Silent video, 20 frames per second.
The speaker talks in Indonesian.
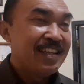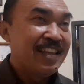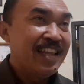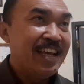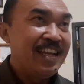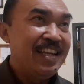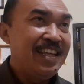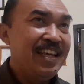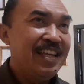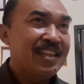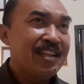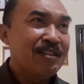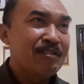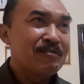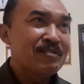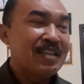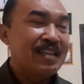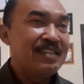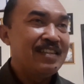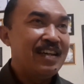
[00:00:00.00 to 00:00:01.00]
Nah ini
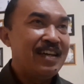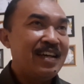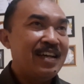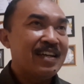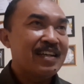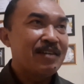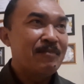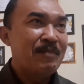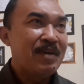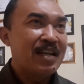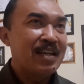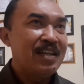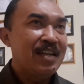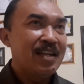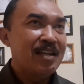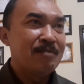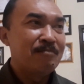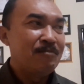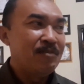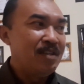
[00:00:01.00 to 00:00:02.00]
tentu saja kemarin
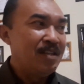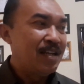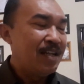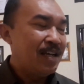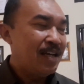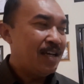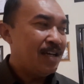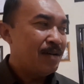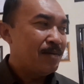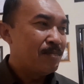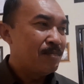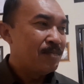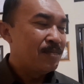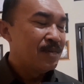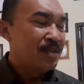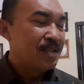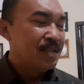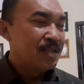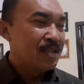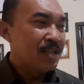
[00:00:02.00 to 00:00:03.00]
Alhamdulillah
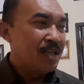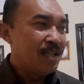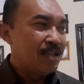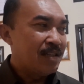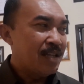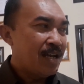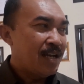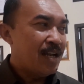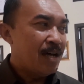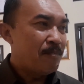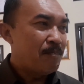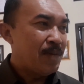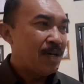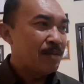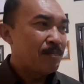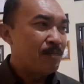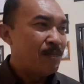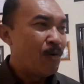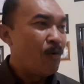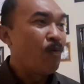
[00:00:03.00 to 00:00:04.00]
kita
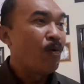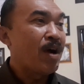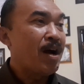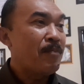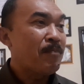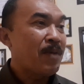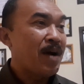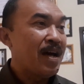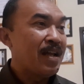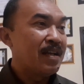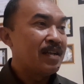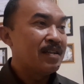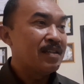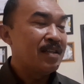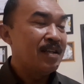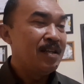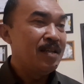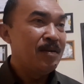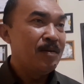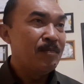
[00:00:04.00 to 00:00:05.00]
dapat mengungkapkan,
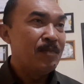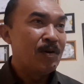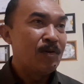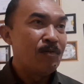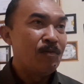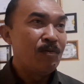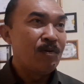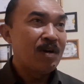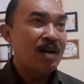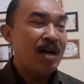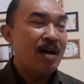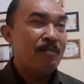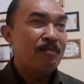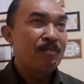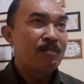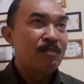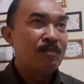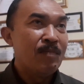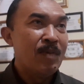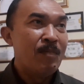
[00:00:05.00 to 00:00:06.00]
jadi mengungkap
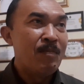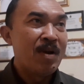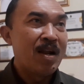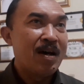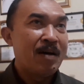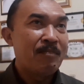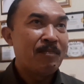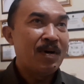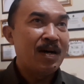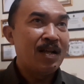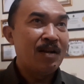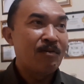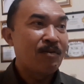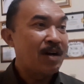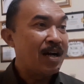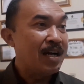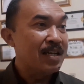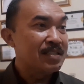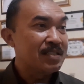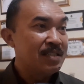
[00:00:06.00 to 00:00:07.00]
beberapa
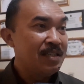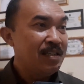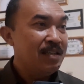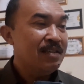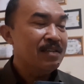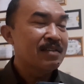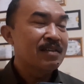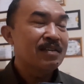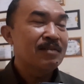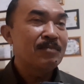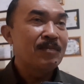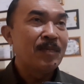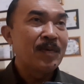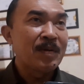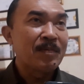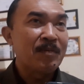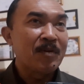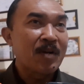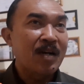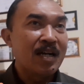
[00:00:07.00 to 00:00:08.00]
lokasi,
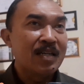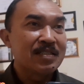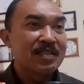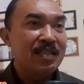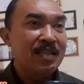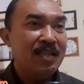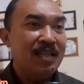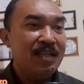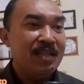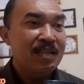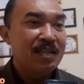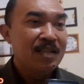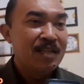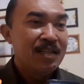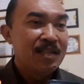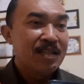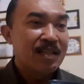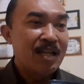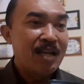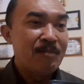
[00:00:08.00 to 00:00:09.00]
beberapa lokasi
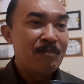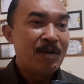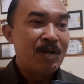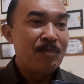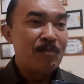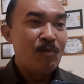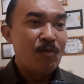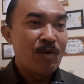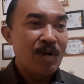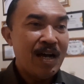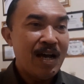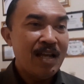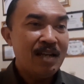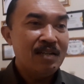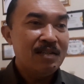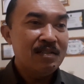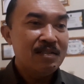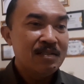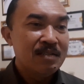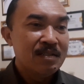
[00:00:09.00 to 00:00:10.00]
dan
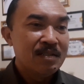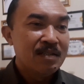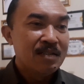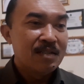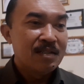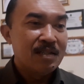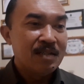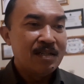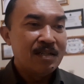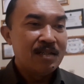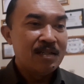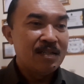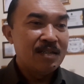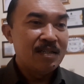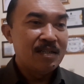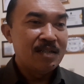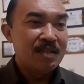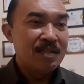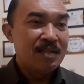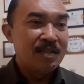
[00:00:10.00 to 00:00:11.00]
menemukan
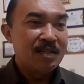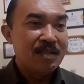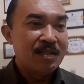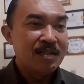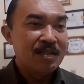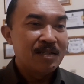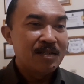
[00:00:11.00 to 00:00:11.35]
eh,